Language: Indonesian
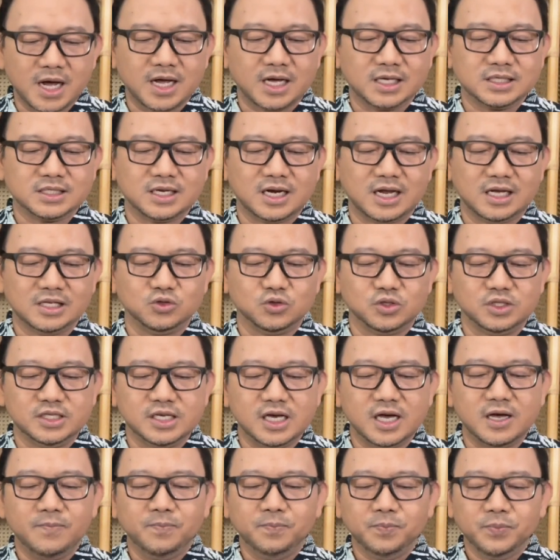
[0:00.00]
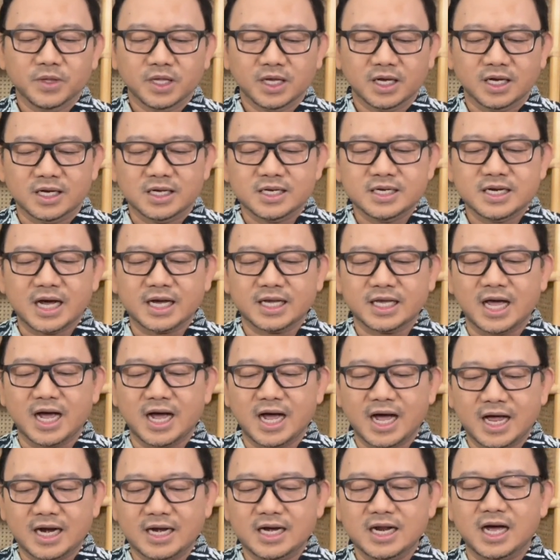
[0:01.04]
maka selanjutnya kehendak
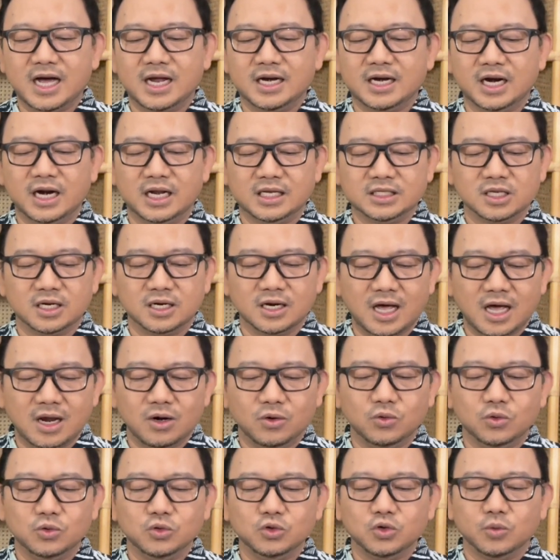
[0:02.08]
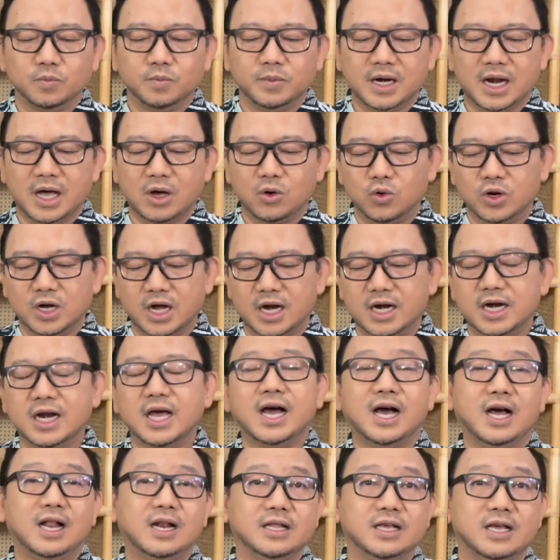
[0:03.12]
yang ada adalah selalu untuk
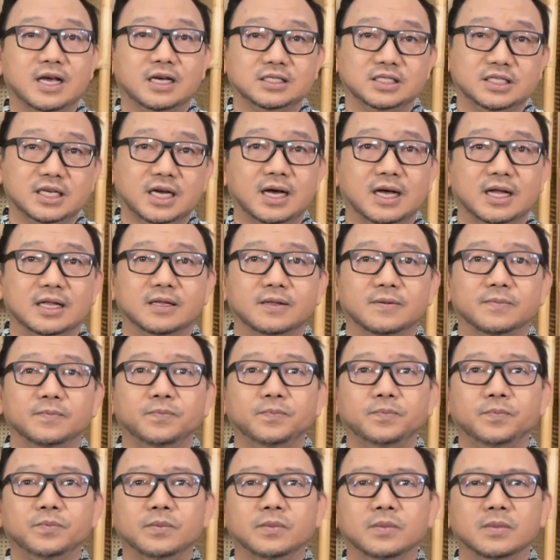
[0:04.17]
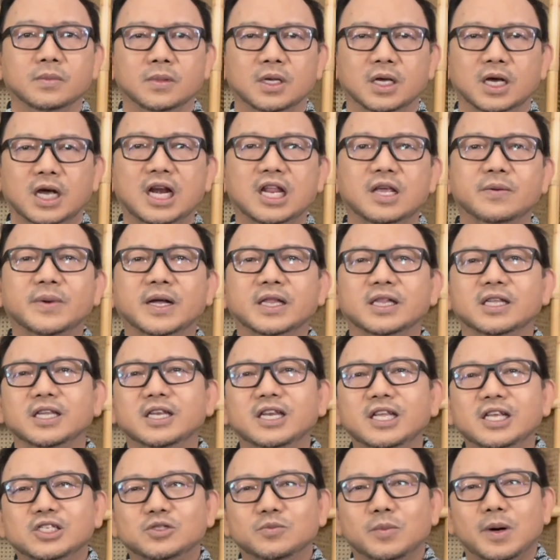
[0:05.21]
melakukan hal yang jahat.
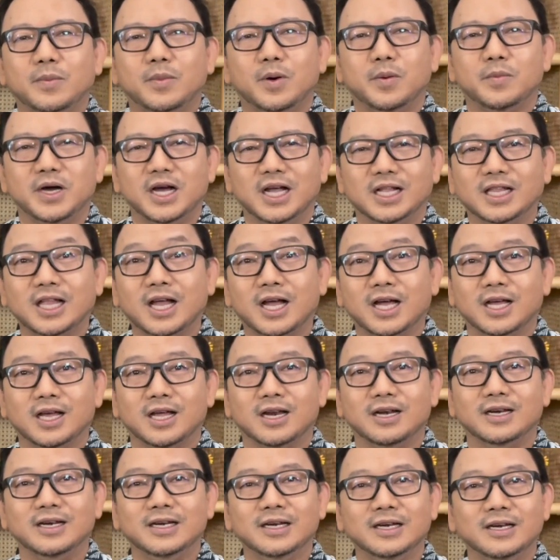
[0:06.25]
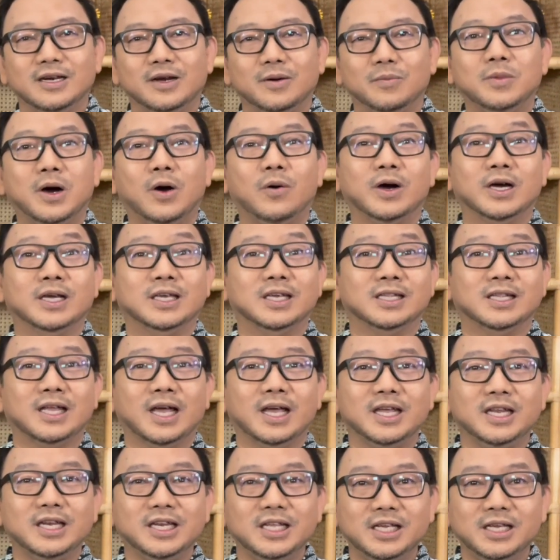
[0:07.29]
Kalimat ini cuma mau mengatakan bahwa
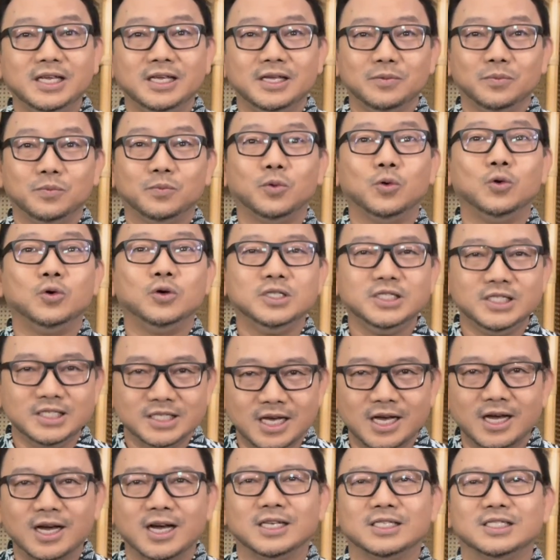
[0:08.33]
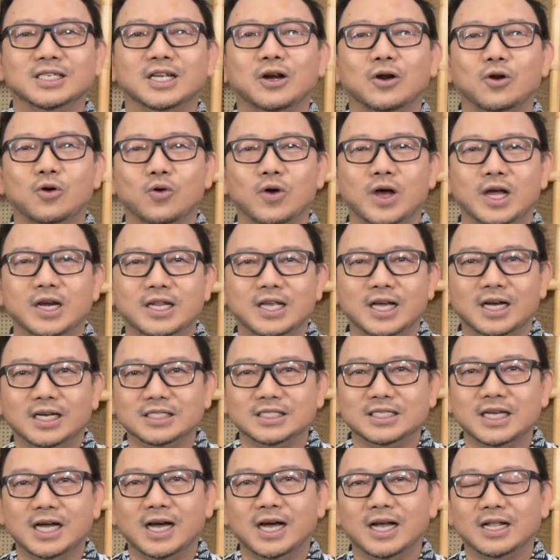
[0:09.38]
kita ini punya kecenderungan
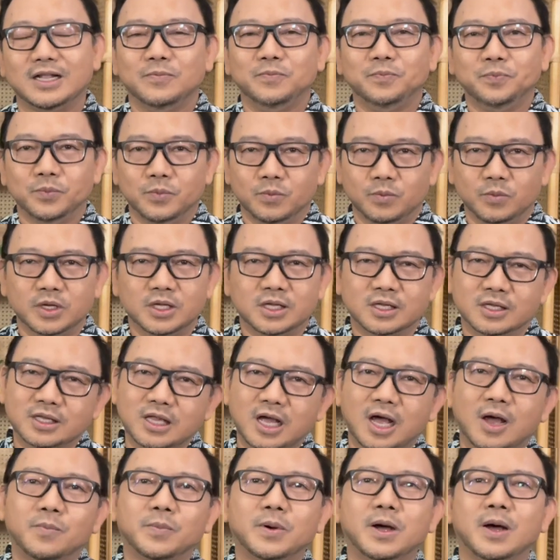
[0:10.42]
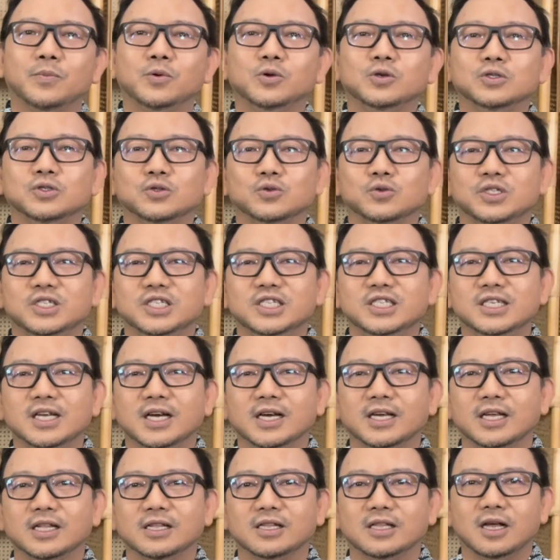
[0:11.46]
yang jahat, betapapun
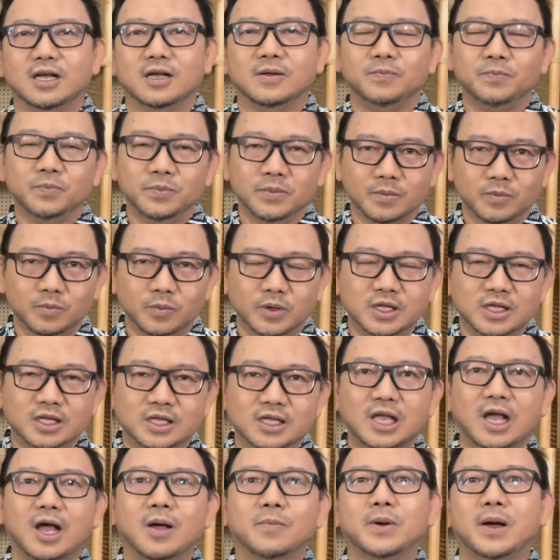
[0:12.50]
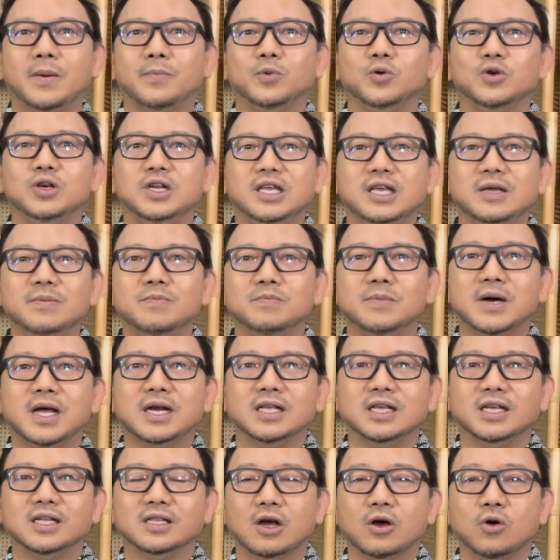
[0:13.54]
sucinya kita, betapapun
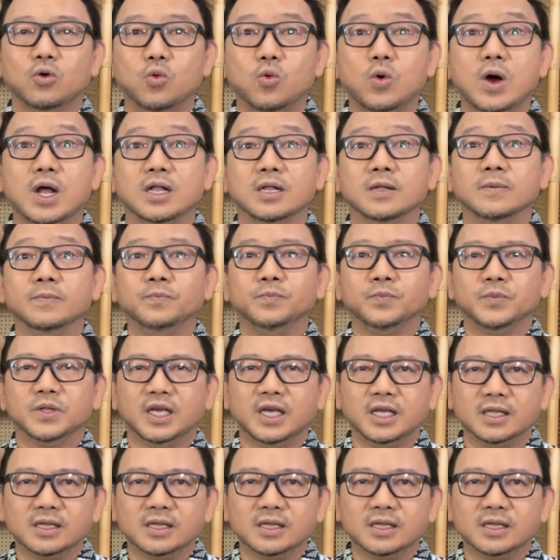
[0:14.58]
iman kita kuat,